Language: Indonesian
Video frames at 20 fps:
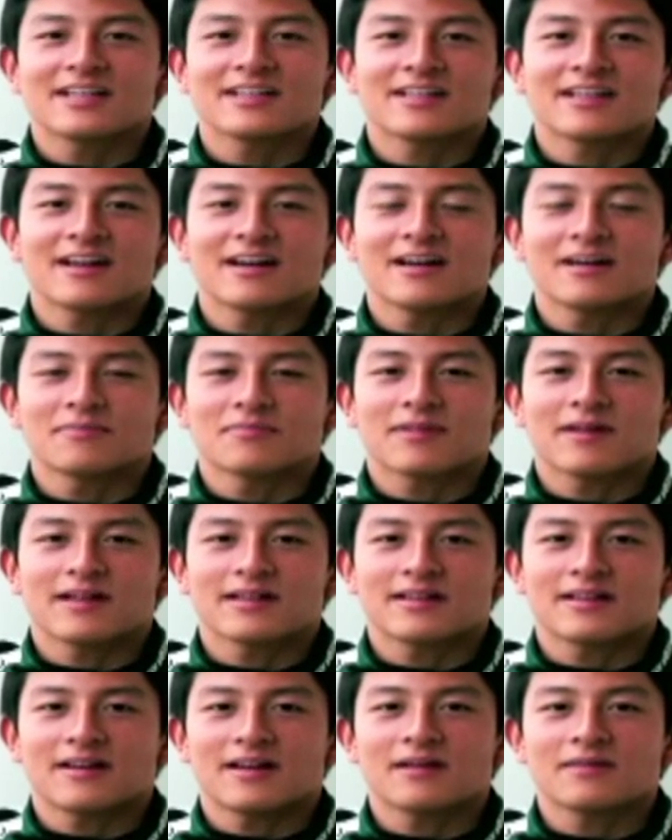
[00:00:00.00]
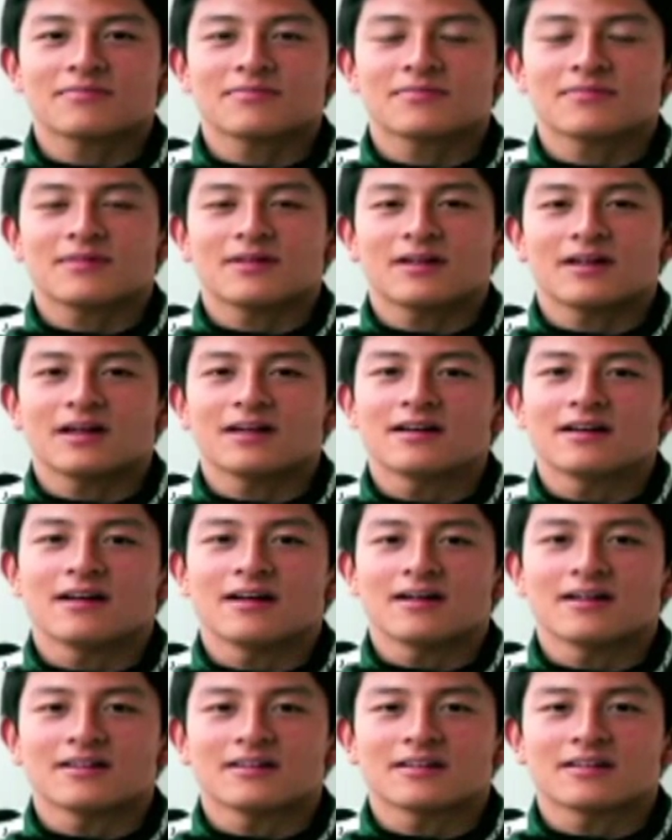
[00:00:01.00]
saya terhadap Caterham
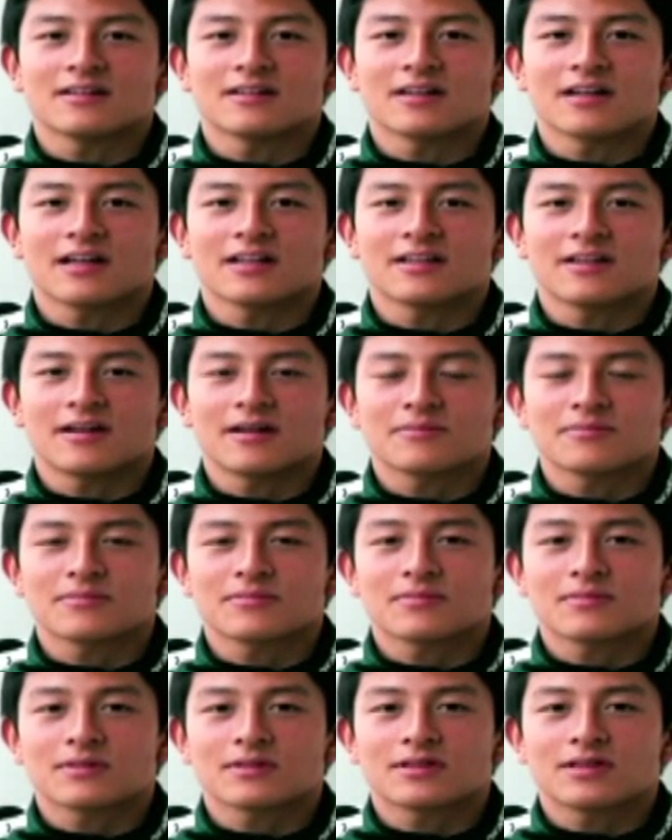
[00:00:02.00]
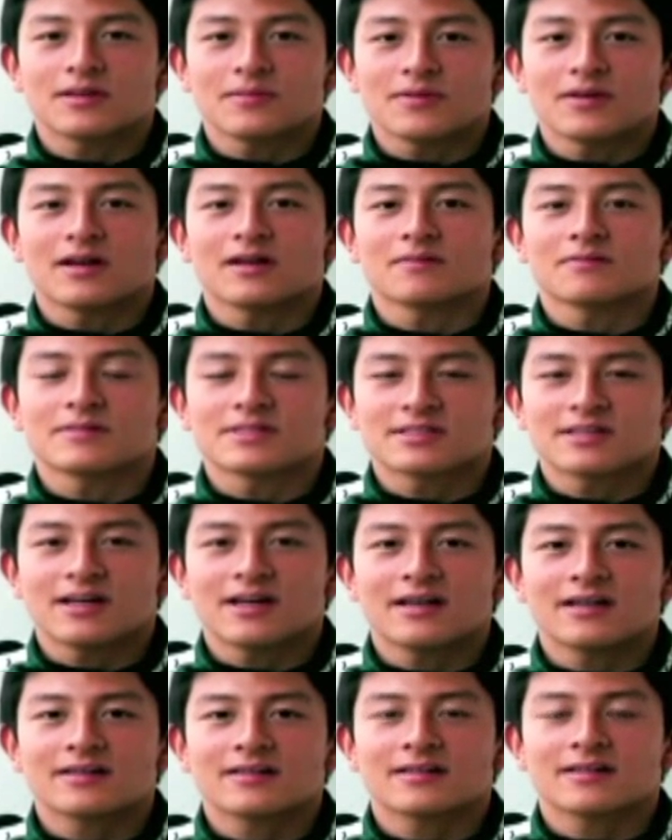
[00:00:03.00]
adalah uh, Caterham tim yang
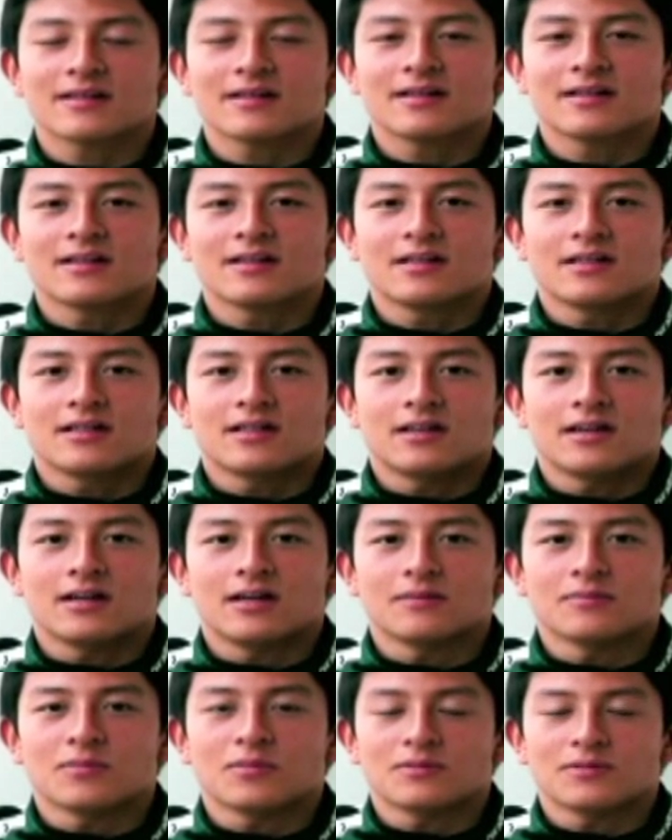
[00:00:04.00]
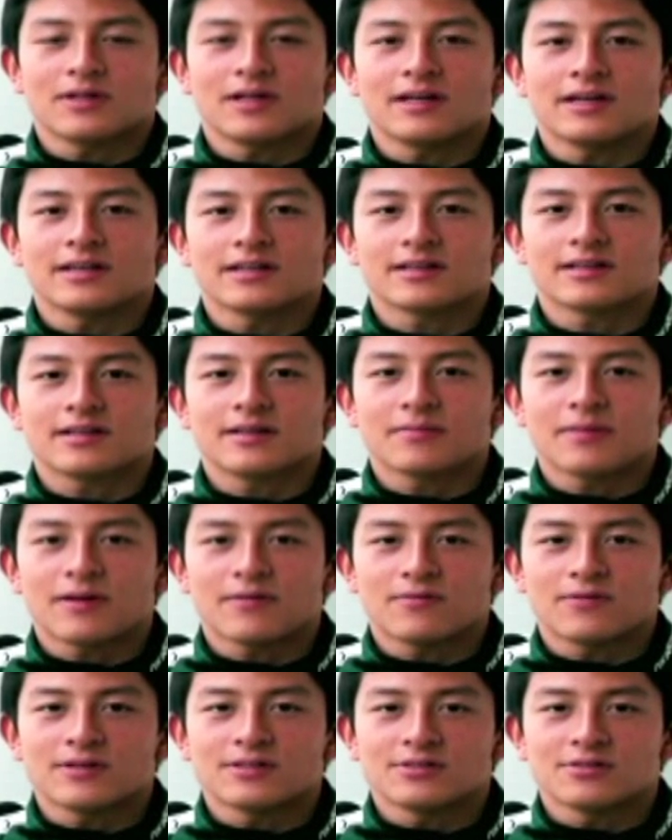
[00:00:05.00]
besar, uh, mempunyai tim
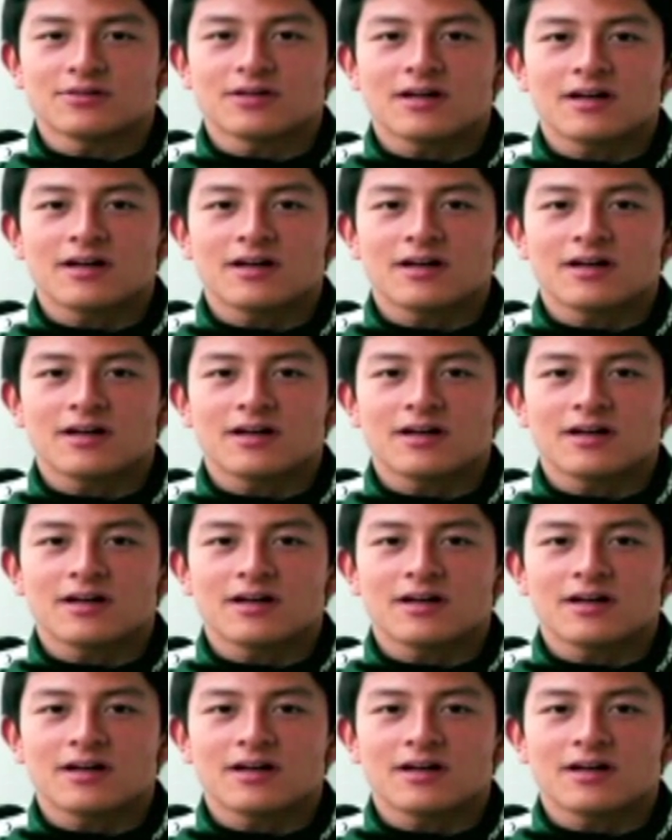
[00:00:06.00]
F1